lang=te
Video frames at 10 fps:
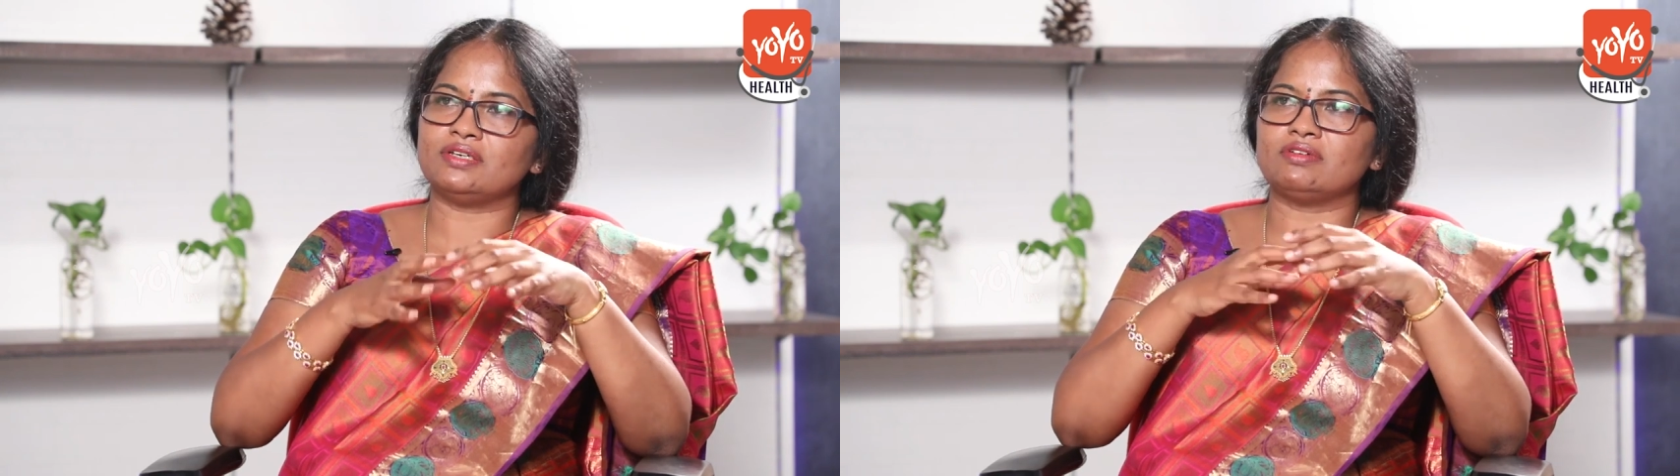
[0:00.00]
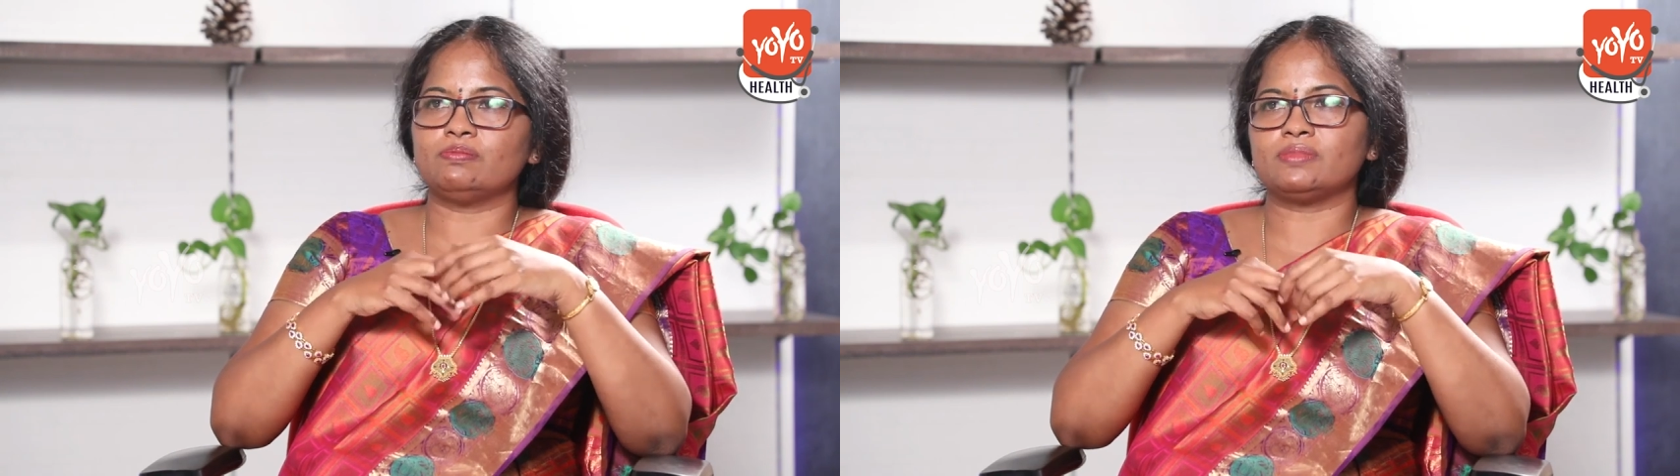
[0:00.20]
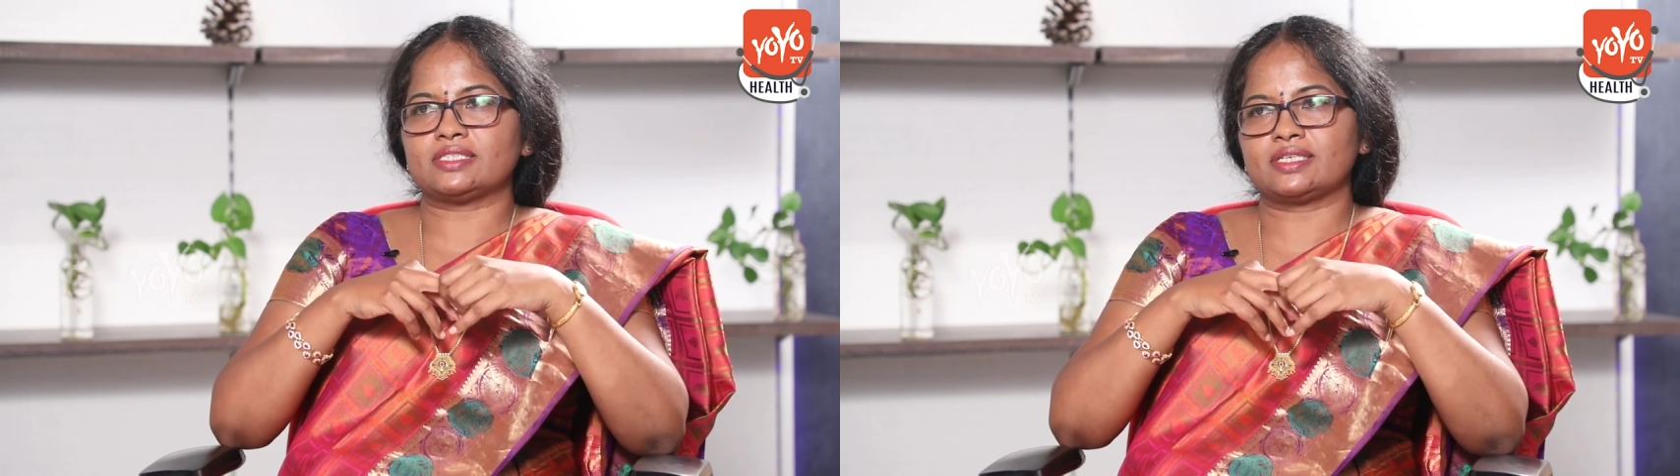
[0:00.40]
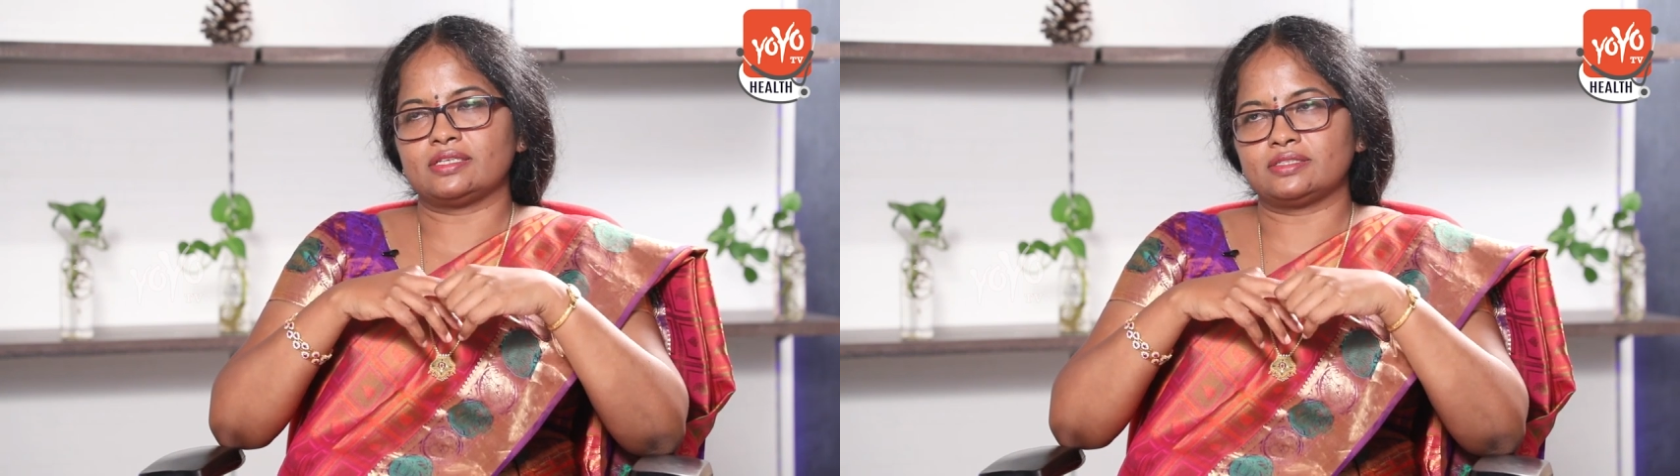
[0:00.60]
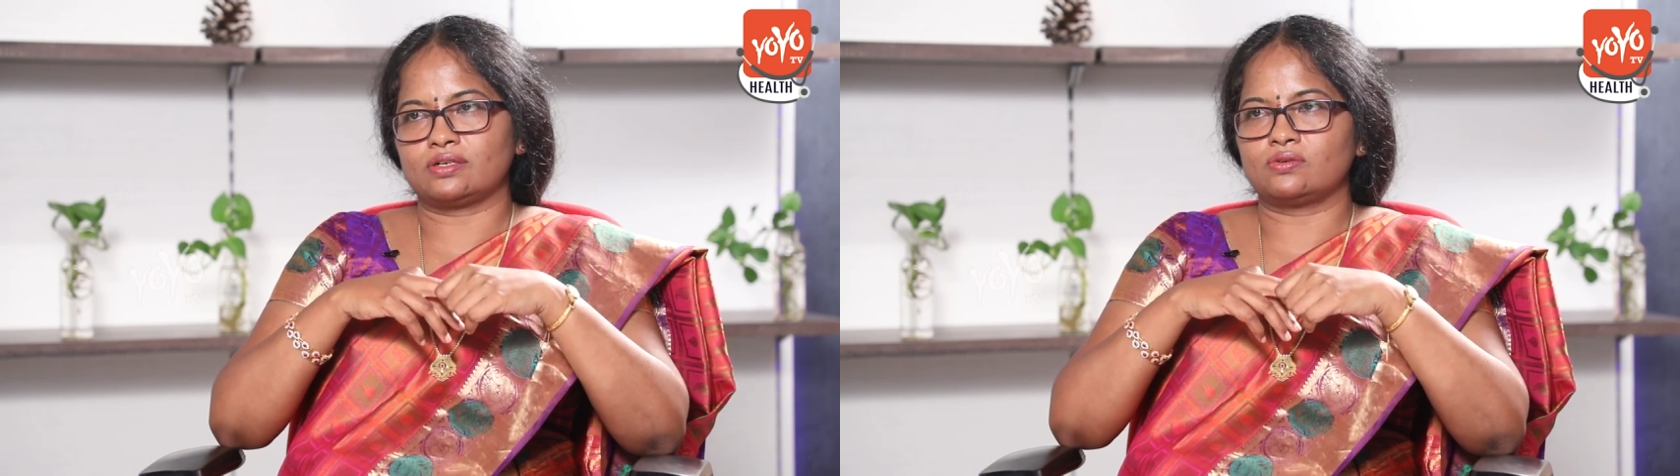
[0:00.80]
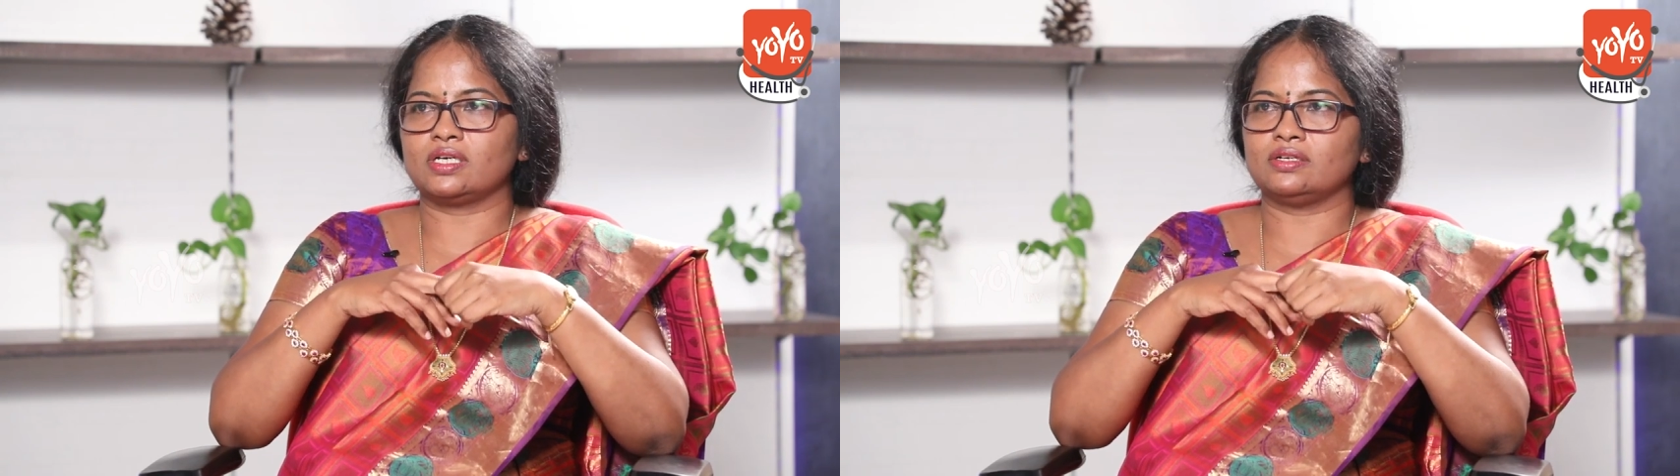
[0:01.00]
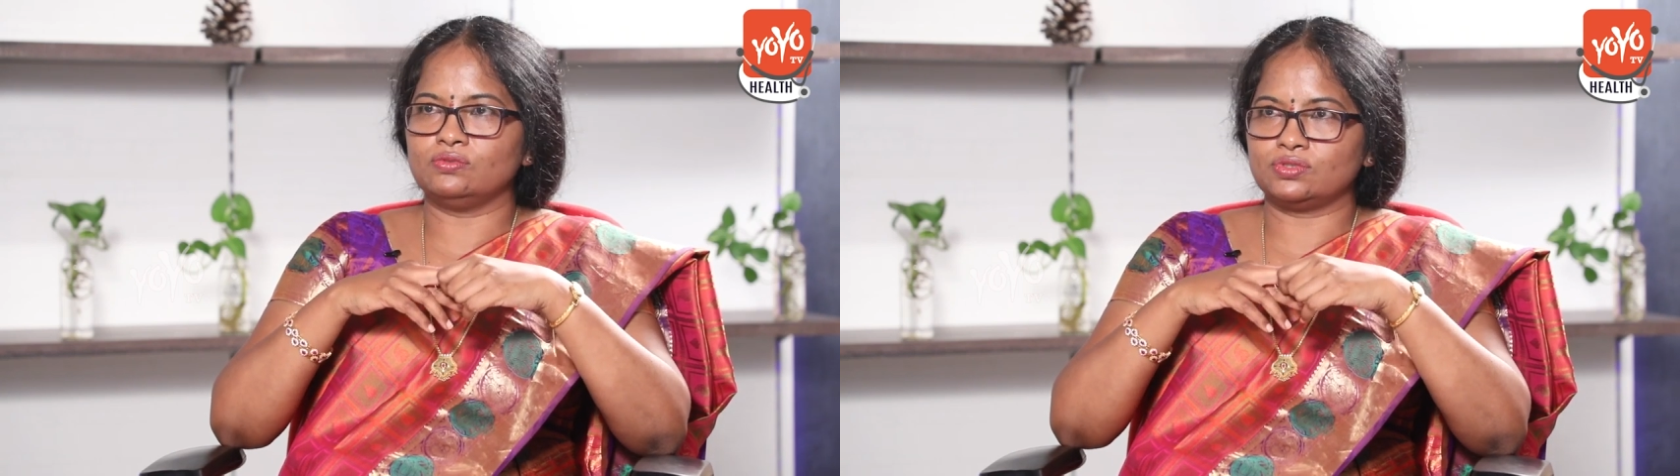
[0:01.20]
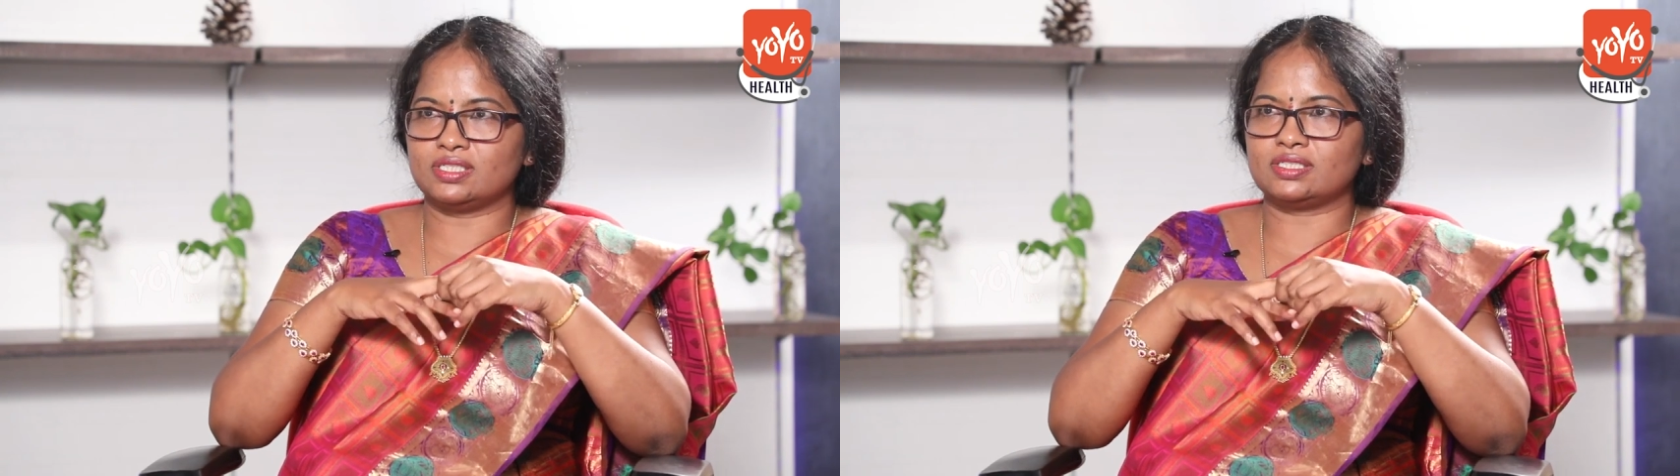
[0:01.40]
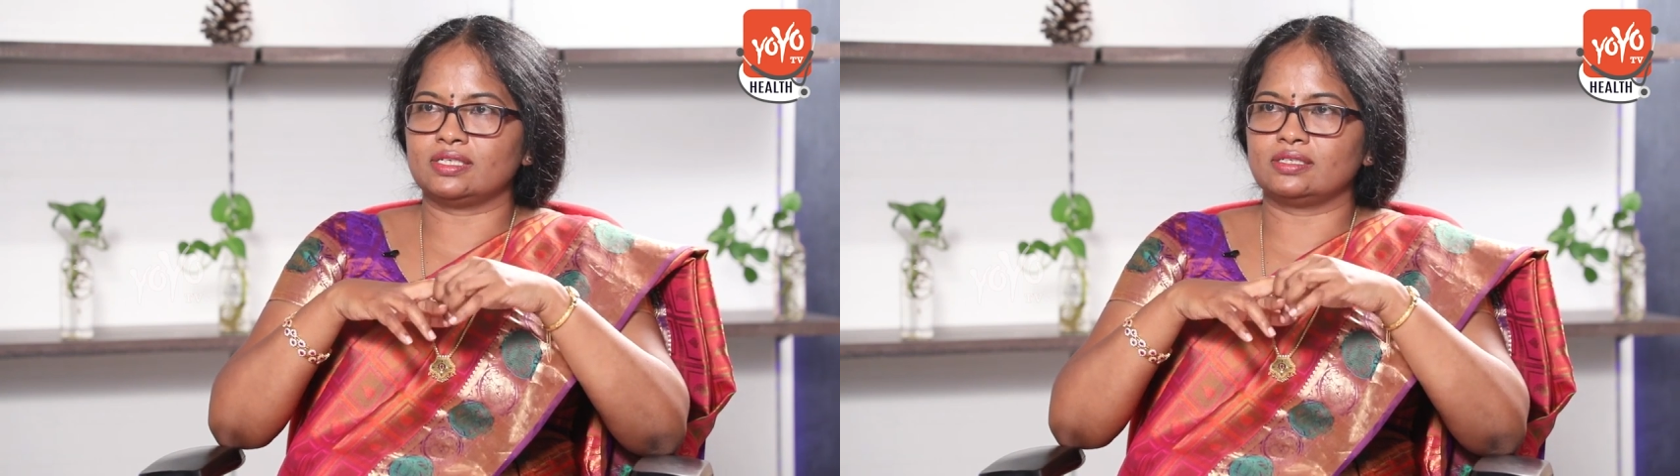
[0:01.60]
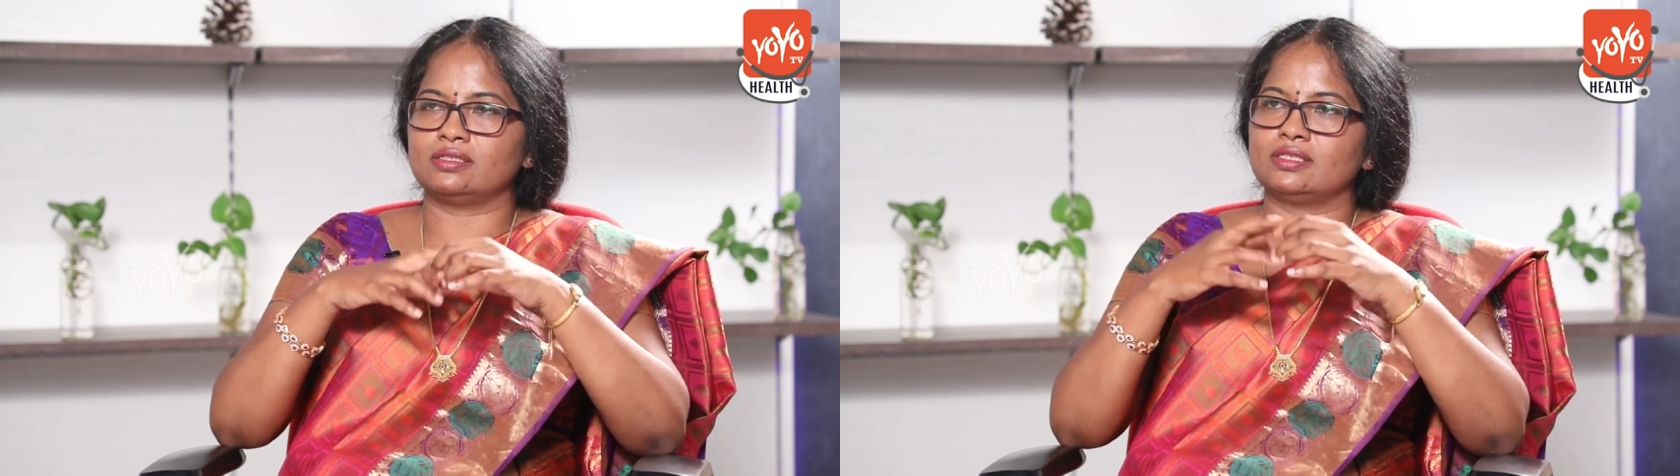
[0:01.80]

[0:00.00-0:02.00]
ఈవెన్ బ్రెస్ట్ క్యాన్సర్ కూడాను వచ్చేసా